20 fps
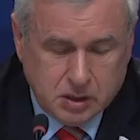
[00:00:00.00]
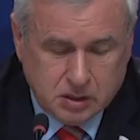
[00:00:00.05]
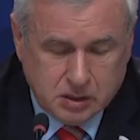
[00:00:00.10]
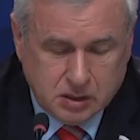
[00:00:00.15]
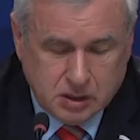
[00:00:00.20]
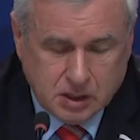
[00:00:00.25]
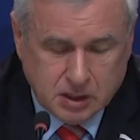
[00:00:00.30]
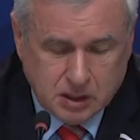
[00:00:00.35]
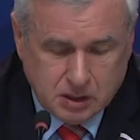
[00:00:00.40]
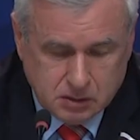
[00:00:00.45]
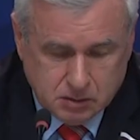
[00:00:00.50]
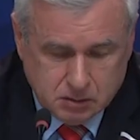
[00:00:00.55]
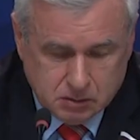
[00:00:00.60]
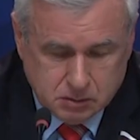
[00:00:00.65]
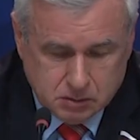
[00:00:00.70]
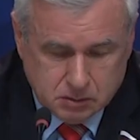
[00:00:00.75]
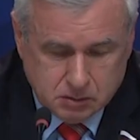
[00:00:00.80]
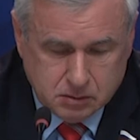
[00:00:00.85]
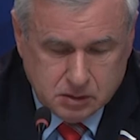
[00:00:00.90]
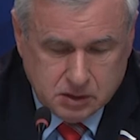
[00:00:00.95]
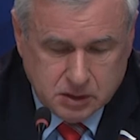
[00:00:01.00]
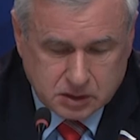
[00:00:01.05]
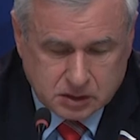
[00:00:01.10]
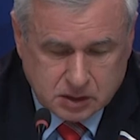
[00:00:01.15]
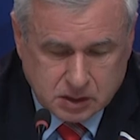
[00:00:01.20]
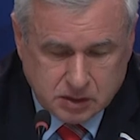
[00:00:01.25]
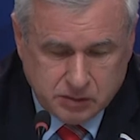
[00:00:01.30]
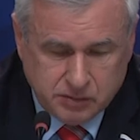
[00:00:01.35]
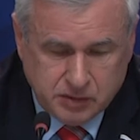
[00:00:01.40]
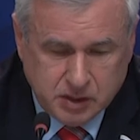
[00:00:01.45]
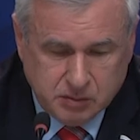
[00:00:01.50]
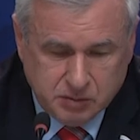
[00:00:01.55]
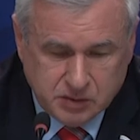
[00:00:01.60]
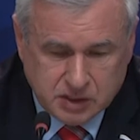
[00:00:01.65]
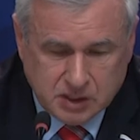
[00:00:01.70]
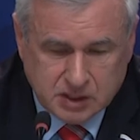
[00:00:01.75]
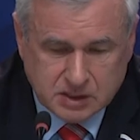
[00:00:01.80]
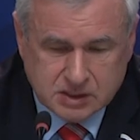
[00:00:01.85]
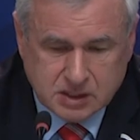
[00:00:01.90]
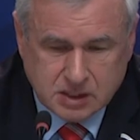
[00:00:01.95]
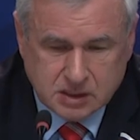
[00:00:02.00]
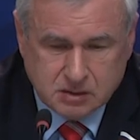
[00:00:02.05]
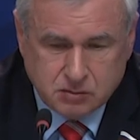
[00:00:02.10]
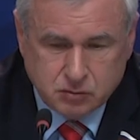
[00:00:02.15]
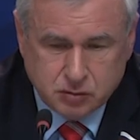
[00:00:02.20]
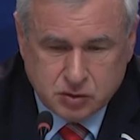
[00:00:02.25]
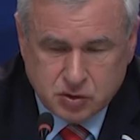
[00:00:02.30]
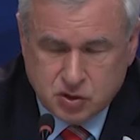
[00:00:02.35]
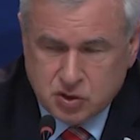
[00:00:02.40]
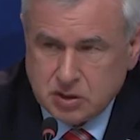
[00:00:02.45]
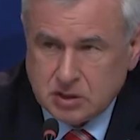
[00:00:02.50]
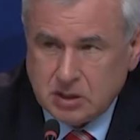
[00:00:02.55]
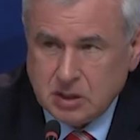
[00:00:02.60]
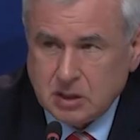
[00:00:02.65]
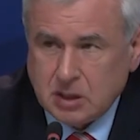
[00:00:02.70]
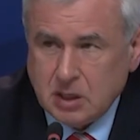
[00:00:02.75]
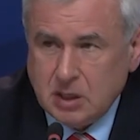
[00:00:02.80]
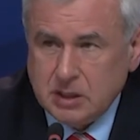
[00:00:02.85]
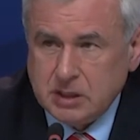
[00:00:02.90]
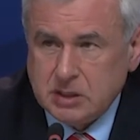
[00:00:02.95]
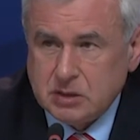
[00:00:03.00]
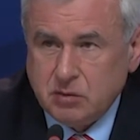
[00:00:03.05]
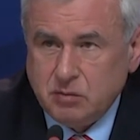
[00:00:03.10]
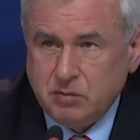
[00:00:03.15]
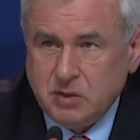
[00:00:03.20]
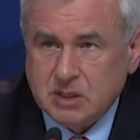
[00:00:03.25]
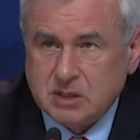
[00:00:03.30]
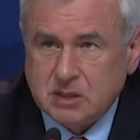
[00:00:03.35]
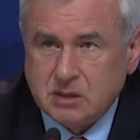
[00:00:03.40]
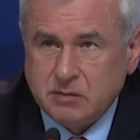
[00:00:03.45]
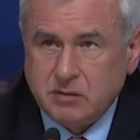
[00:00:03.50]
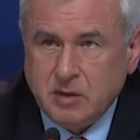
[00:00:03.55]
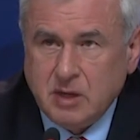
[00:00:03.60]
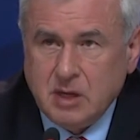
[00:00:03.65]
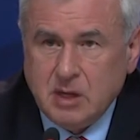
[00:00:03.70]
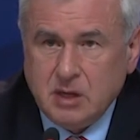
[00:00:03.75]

Я э, некоторое время назад, вот считанное количество месяцев,